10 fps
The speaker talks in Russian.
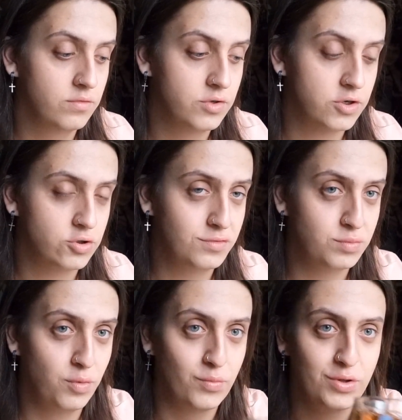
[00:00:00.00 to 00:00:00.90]
Хорошо
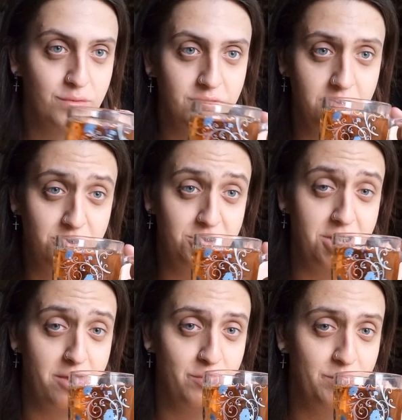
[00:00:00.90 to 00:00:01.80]
вспомню. Значит,
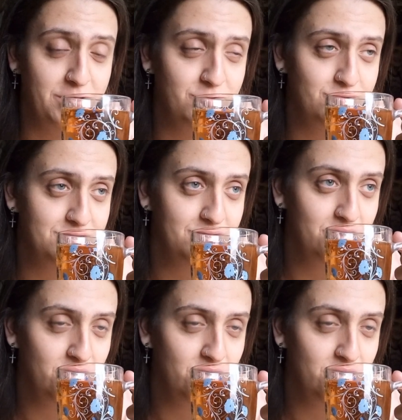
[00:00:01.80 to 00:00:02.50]
чаем обойдусь.